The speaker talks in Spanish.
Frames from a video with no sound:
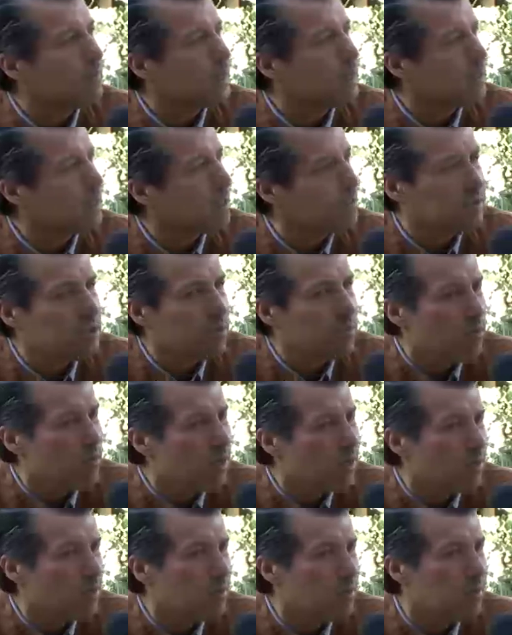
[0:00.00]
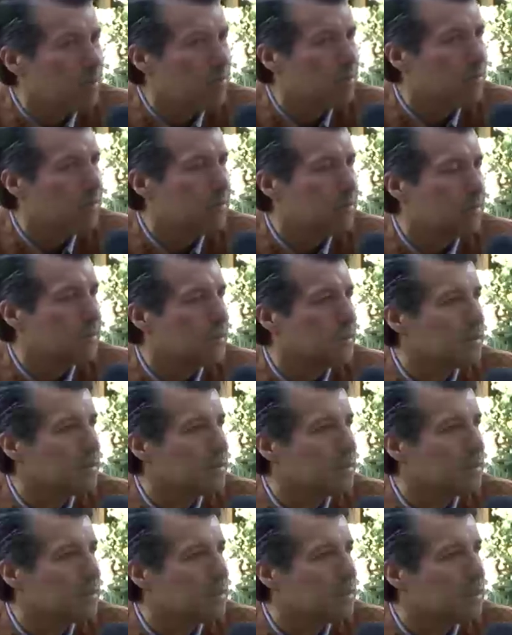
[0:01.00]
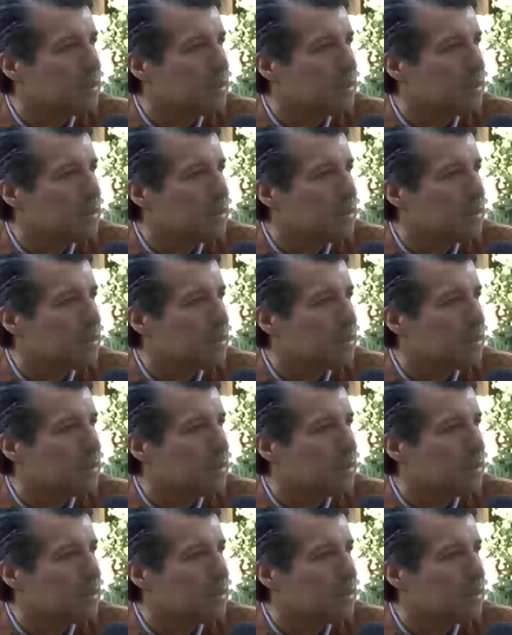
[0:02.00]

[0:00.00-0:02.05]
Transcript: servicio, público. No, es,